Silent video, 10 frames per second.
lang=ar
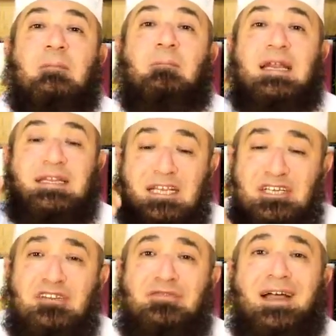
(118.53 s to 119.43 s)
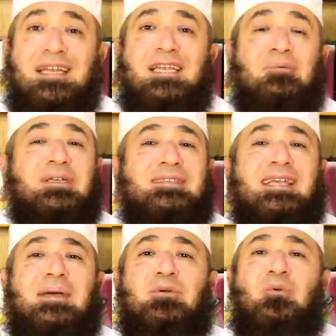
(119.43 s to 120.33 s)
بل يكشف عليه
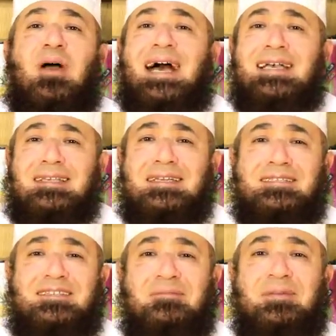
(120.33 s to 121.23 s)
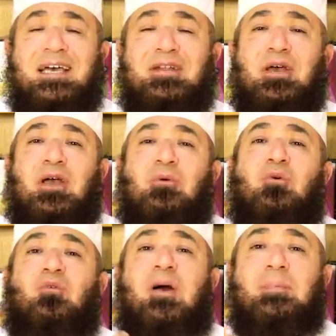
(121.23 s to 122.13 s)
ويستقبله احسن استقبال
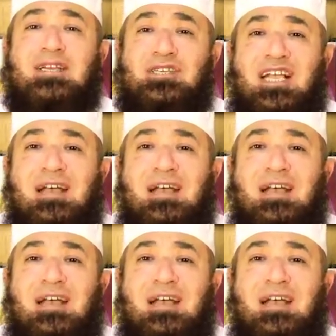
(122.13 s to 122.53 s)
وهو ماشي